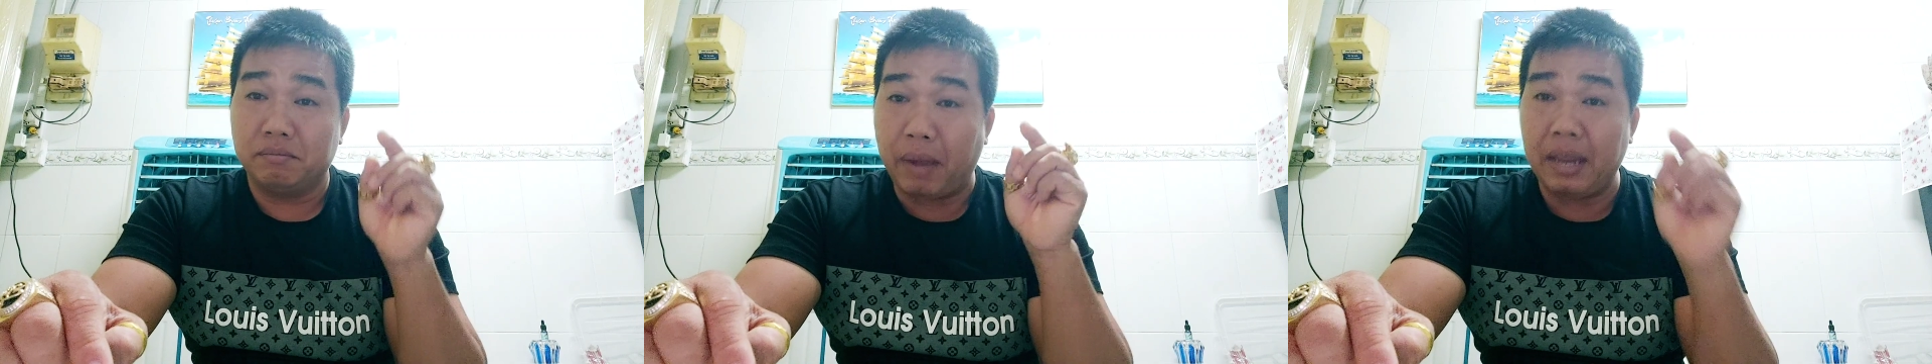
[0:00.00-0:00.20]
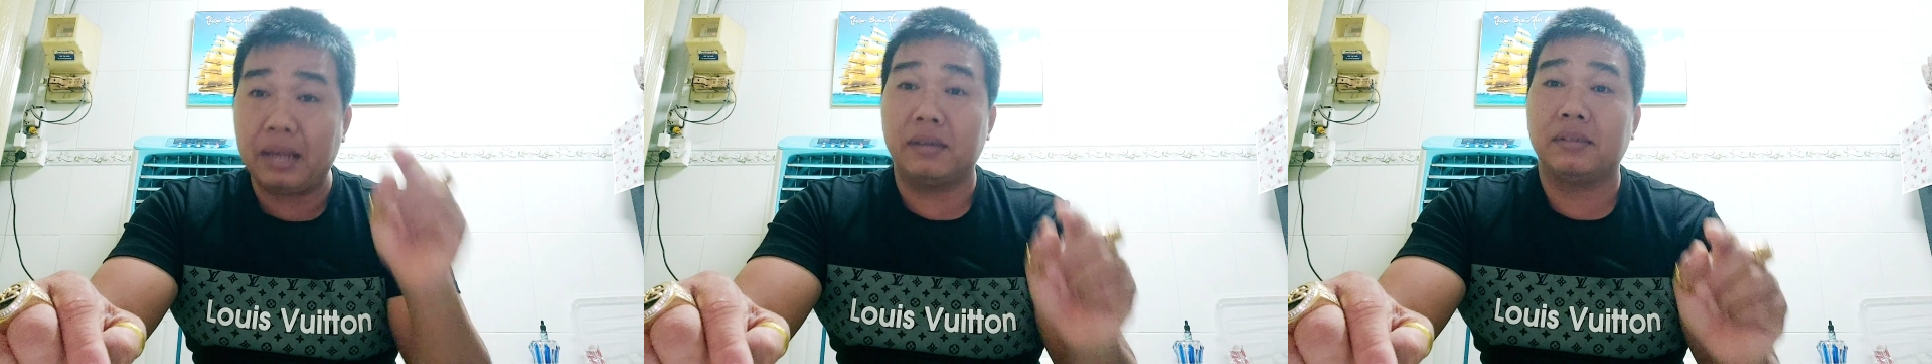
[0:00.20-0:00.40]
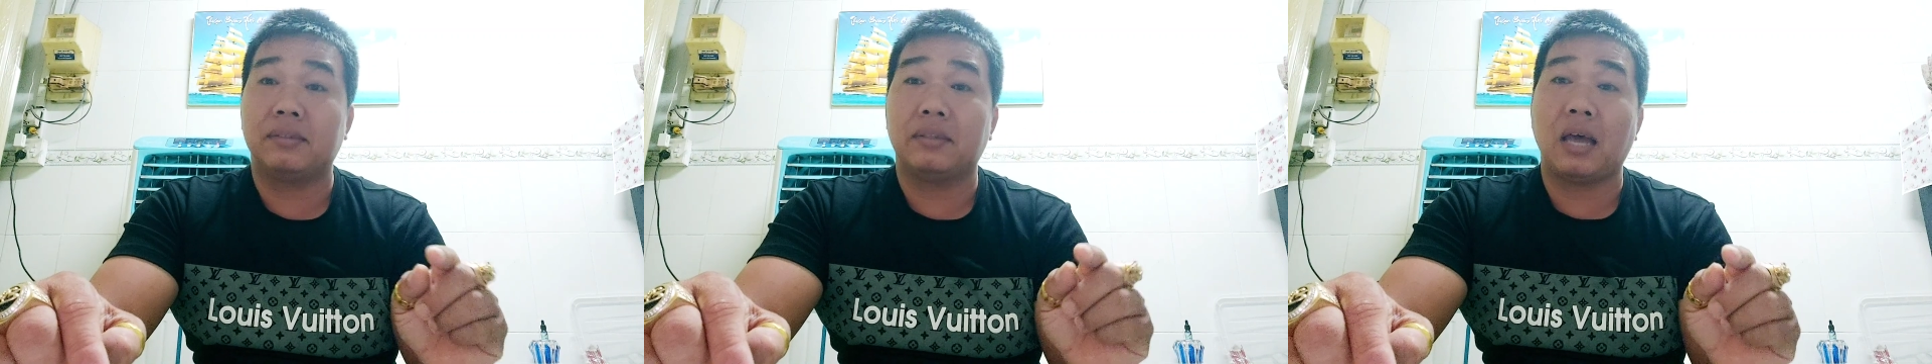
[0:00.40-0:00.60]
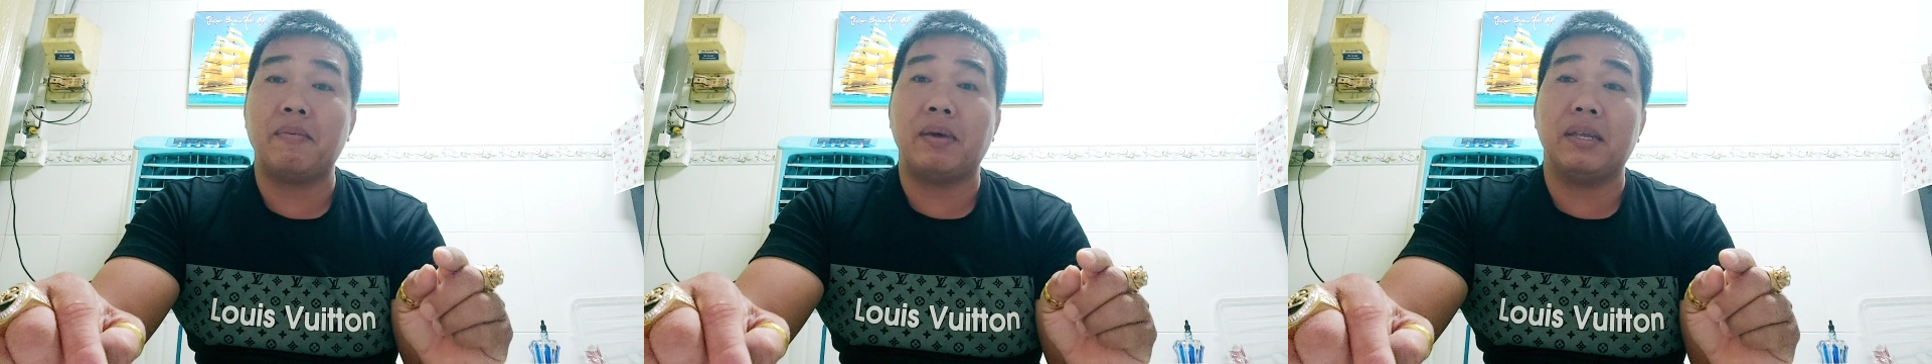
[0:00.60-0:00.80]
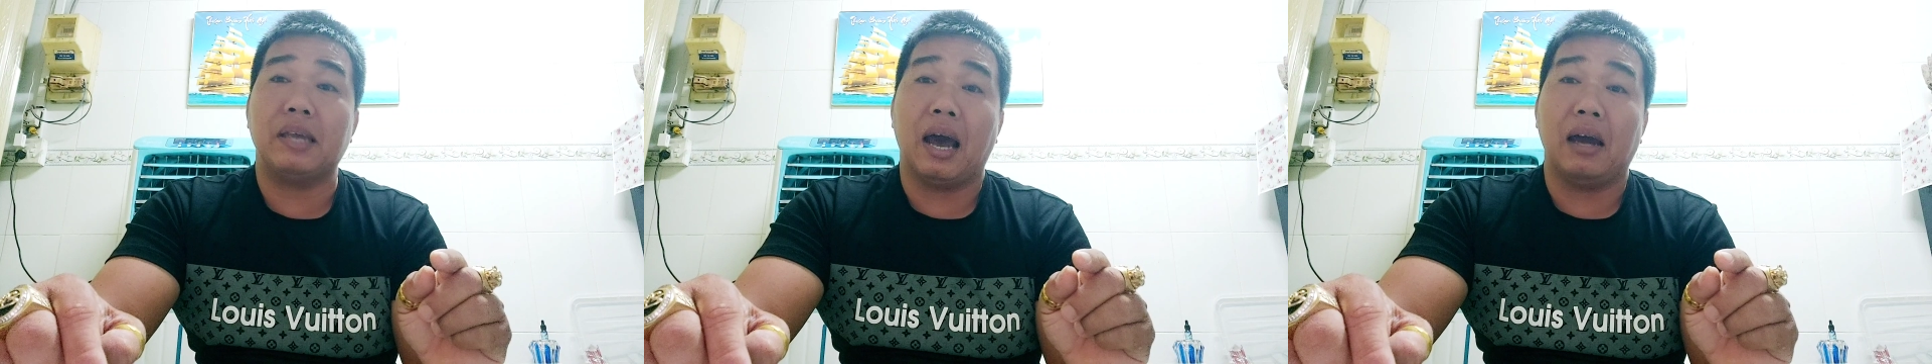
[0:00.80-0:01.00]
biết tới
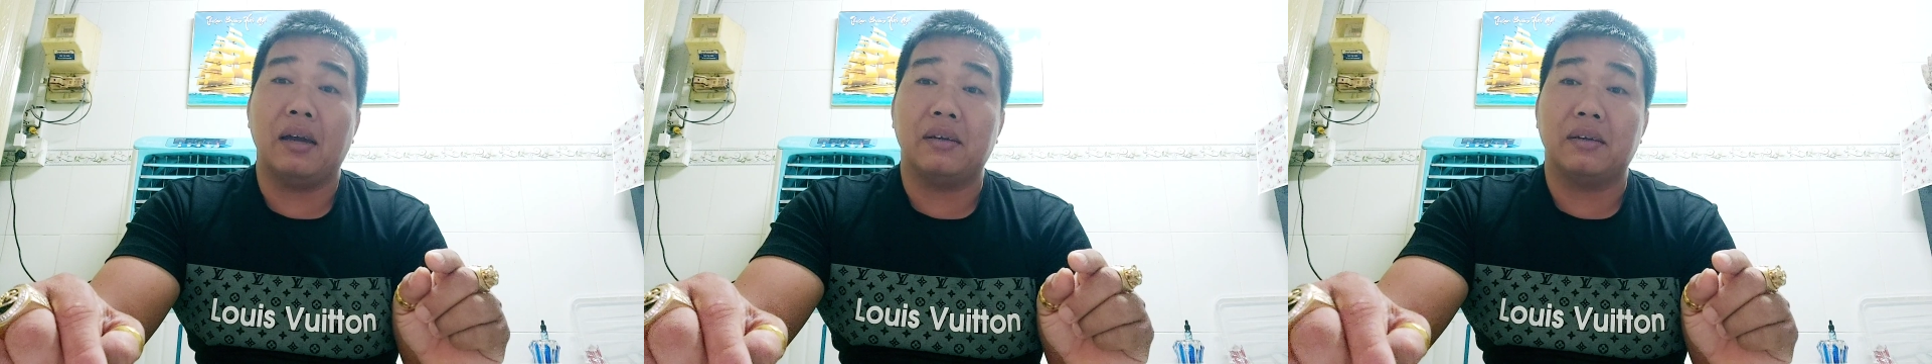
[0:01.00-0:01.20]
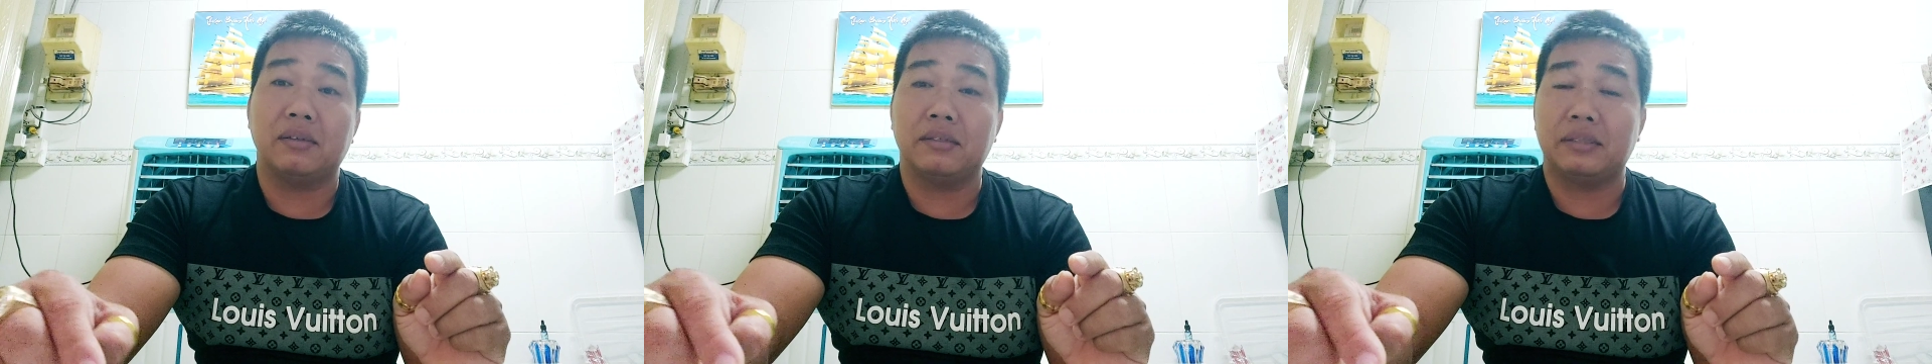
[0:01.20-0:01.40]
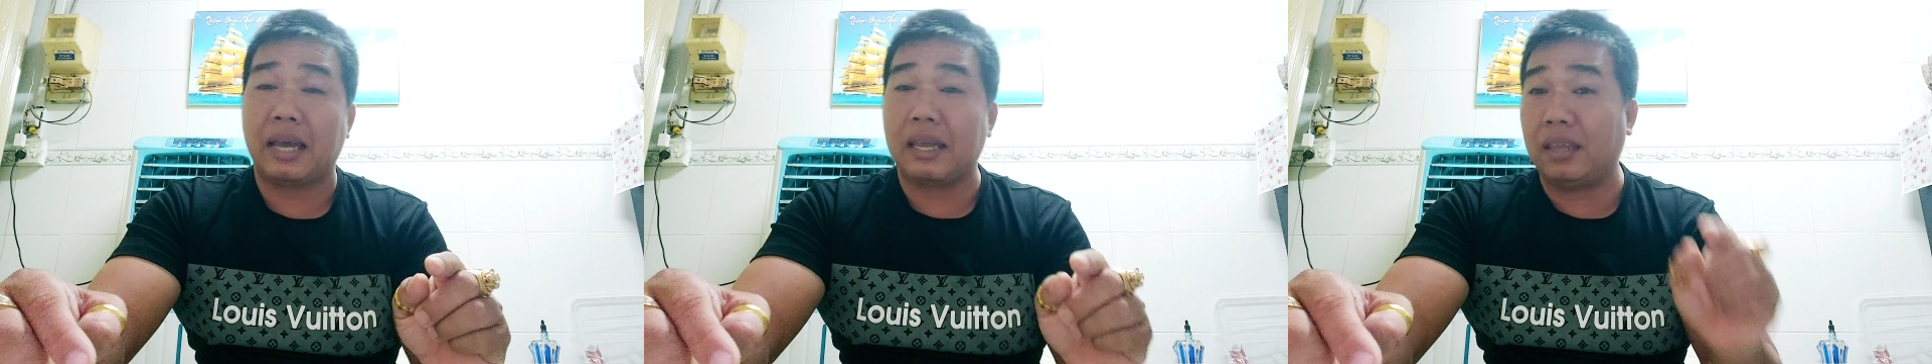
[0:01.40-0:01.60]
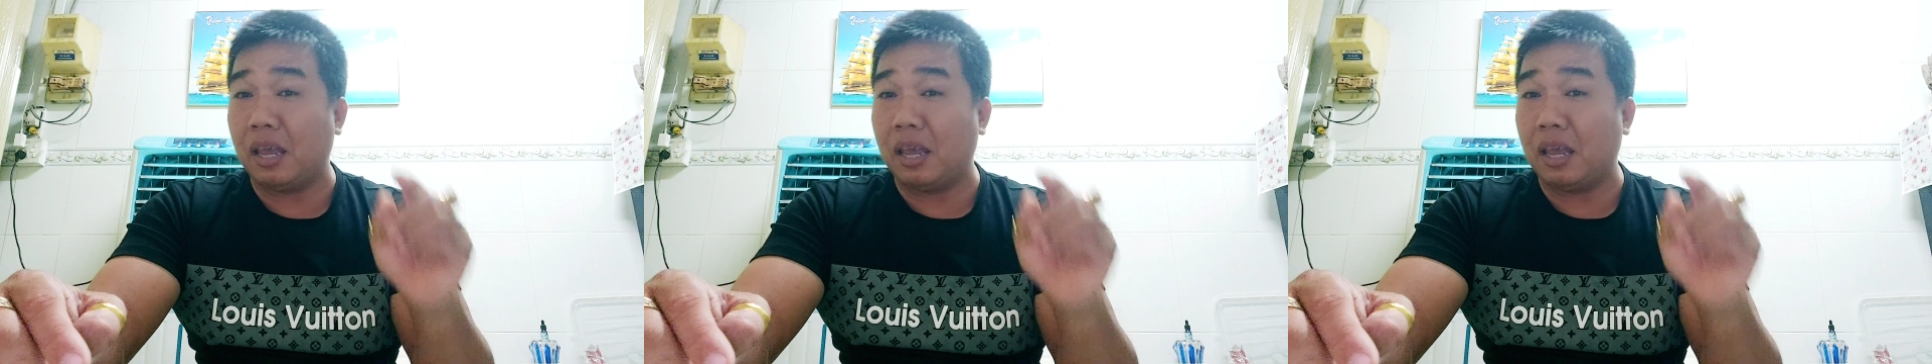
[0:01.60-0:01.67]
bây giờ cái